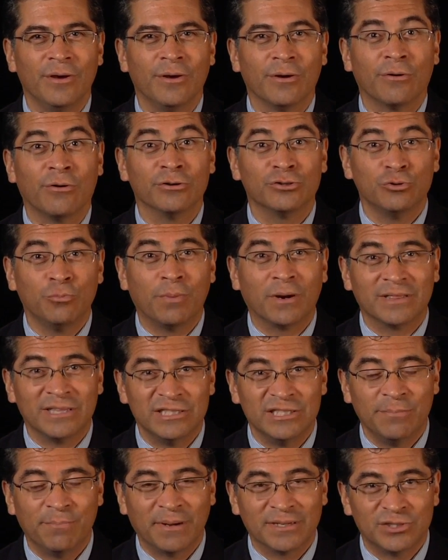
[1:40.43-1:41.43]
Con su
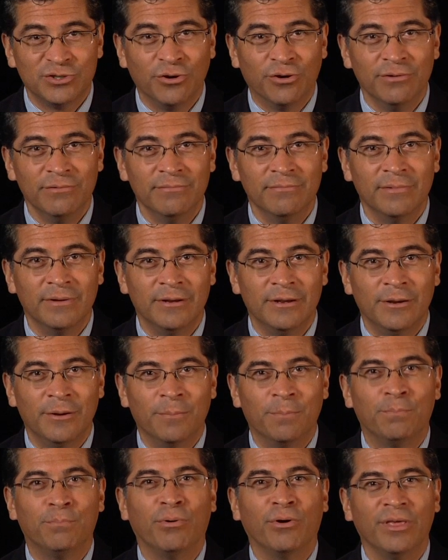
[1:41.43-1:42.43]
participación
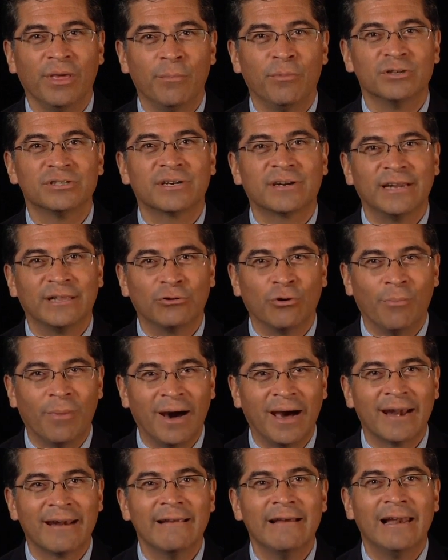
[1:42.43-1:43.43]
podemos
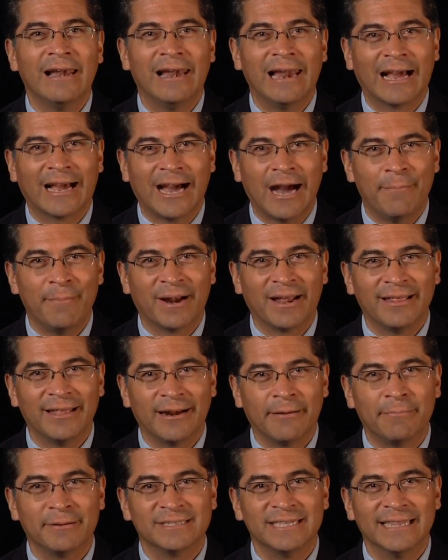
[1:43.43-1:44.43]
retomar la Cámara de
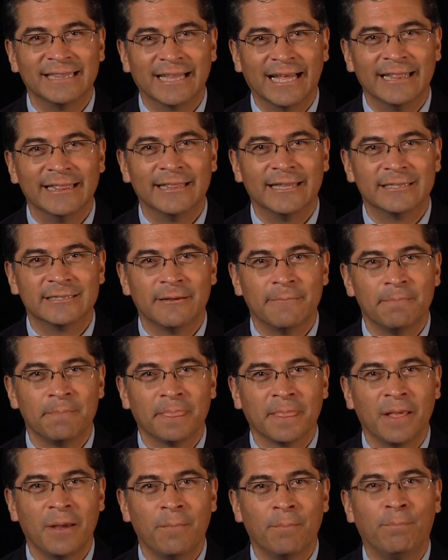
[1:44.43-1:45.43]
Representantes.
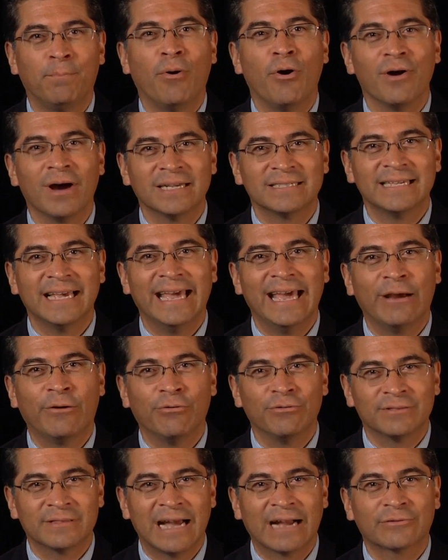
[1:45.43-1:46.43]
Póngase en
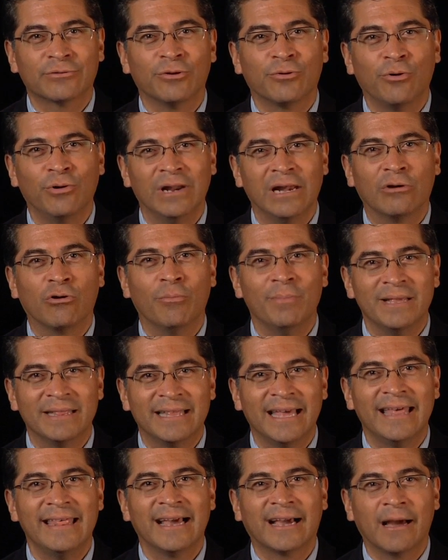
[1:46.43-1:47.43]
contacto con el
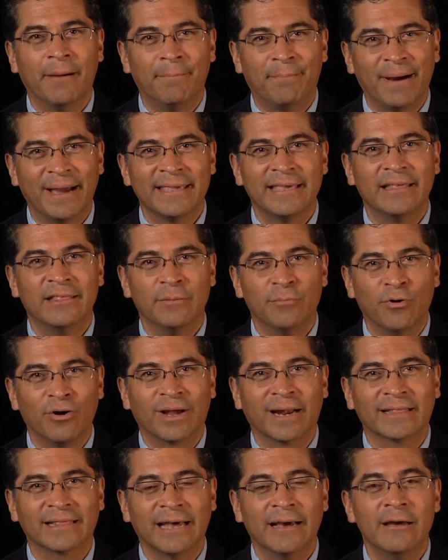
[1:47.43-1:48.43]
Comité de Campaña
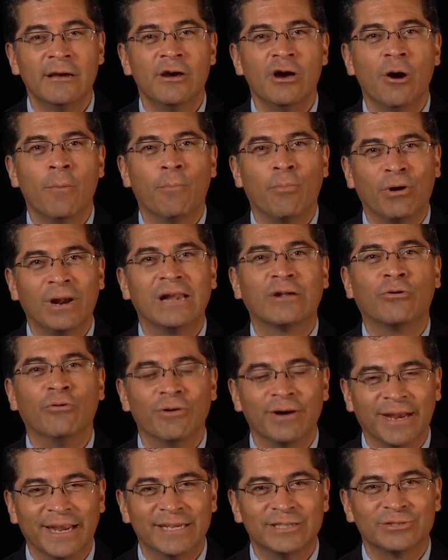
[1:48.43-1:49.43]
Demócrata por el
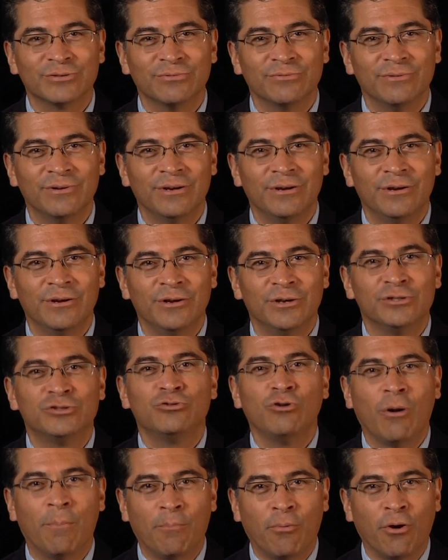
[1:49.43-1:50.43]
Congreso.
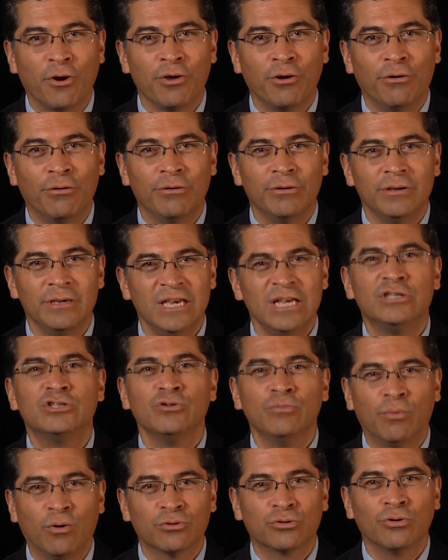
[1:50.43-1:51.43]
Su apoyo y
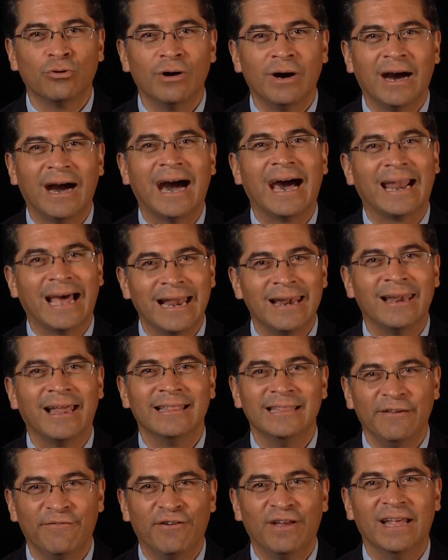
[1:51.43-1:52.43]
su voto harán la
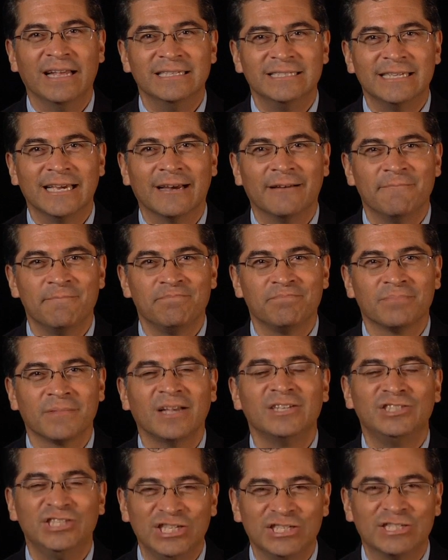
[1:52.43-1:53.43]
diferencia.
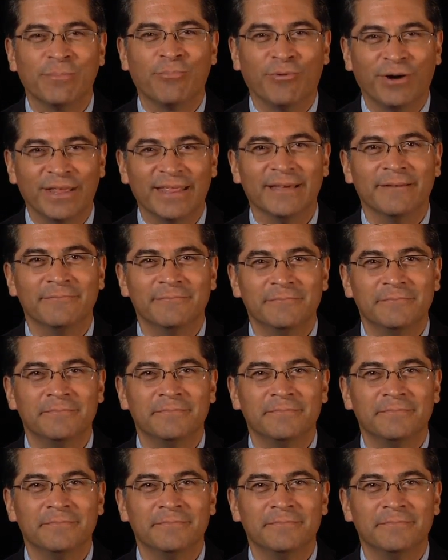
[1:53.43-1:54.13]
Sí se puede.